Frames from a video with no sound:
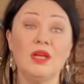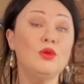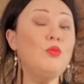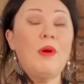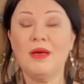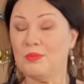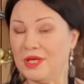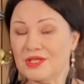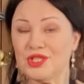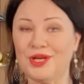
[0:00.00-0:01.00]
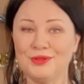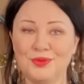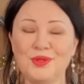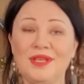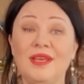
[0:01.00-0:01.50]
Любая пряжа,
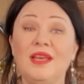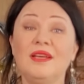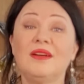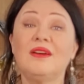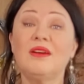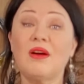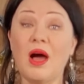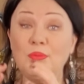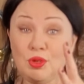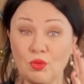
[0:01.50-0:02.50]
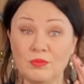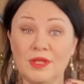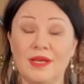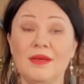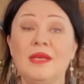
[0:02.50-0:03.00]
которая э,
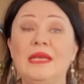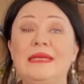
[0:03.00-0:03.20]
объемная.